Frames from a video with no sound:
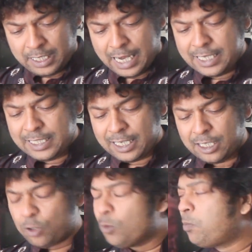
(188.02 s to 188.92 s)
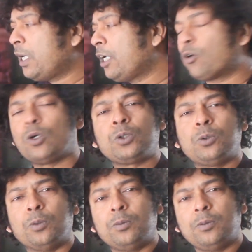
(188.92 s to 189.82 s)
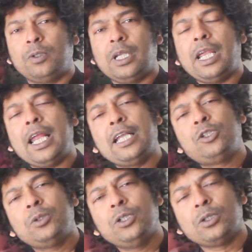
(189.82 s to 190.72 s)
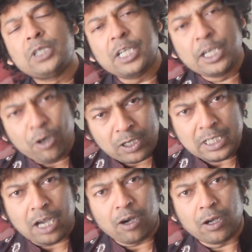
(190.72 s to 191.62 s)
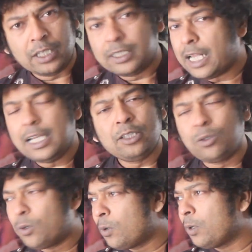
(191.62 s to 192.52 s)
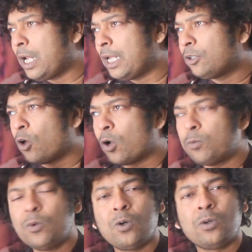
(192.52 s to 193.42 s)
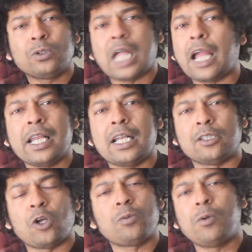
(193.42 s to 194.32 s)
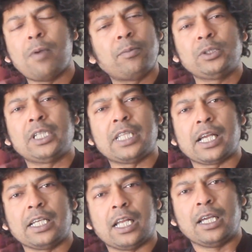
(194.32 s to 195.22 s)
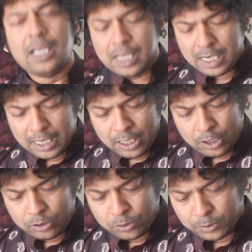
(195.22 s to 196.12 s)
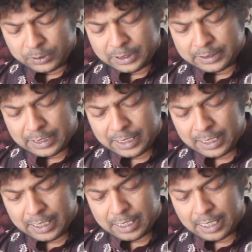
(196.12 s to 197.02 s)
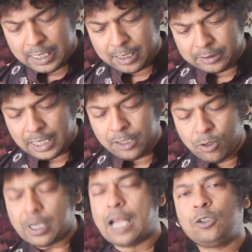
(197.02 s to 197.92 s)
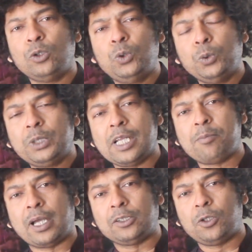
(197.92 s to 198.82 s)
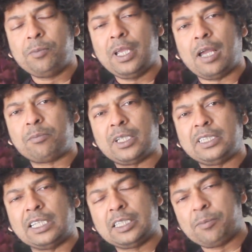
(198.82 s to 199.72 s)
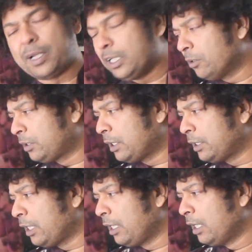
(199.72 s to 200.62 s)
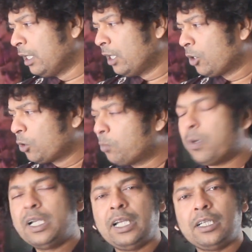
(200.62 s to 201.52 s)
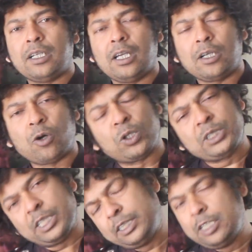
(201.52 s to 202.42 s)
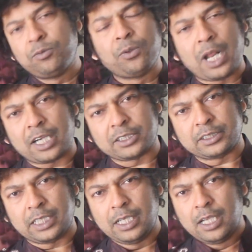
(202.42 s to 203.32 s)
এই যে রূপবানের কষ্ট এর যদি হচ্ছে রিওয়ার্ড না হয় তাহলে তো এই ধর্ম থাকে না ধর্ম ব্যবস্থা থাকে না তো হচ্ছে যে যাই হোক একজন দূতের মাধ্যমে আমরা জানতে পারি হচ্ছে যে রূপবানের কষ্টের দিন ফুরে আসছে